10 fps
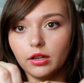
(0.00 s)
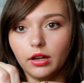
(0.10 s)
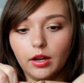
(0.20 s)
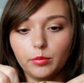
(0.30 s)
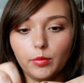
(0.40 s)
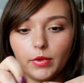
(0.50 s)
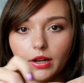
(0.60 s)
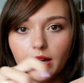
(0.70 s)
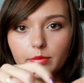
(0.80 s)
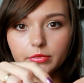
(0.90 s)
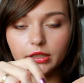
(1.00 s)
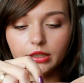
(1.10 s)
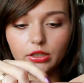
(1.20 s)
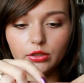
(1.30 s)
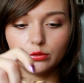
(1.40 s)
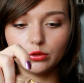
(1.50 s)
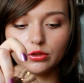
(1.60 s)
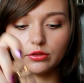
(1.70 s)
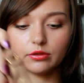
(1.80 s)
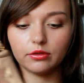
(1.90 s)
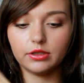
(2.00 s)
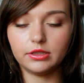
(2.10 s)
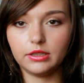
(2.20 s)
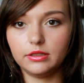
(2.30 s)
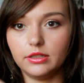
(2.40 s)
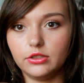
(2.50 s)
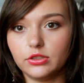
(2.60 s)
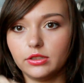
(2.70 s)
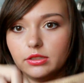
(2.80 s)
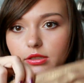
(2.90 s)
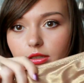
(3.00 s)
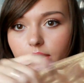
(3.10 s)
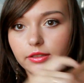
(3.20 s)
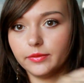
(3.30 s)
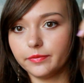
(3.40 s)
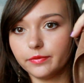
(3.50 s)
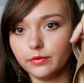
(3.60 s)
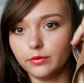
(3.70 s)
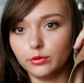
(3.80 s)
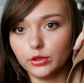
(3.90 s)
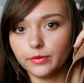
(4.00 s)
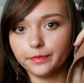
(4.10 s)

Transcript: а, по бокам такие вот сердечки сделаны. Вот.